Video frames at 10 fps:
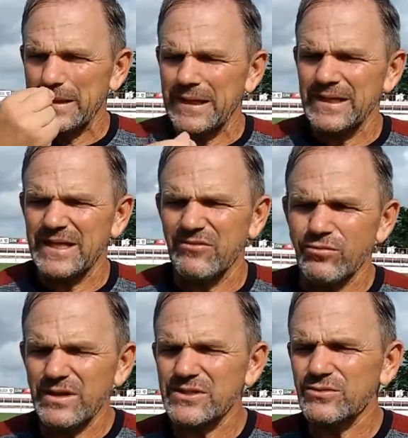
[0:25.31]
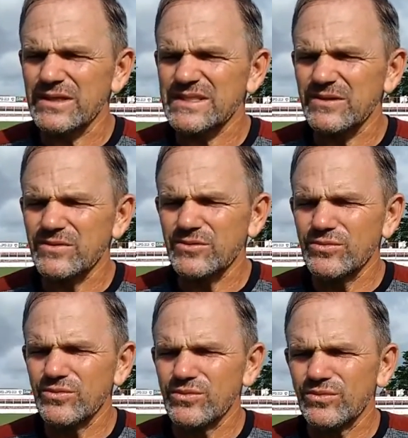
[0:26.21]
Aí teve uma situação de
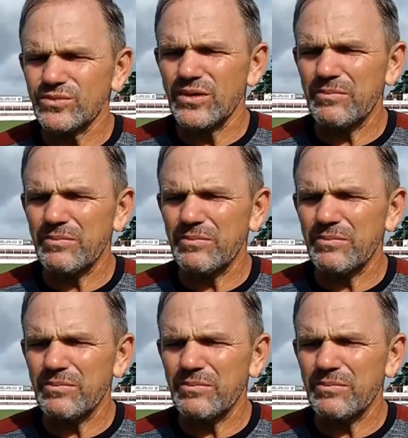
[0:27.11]
do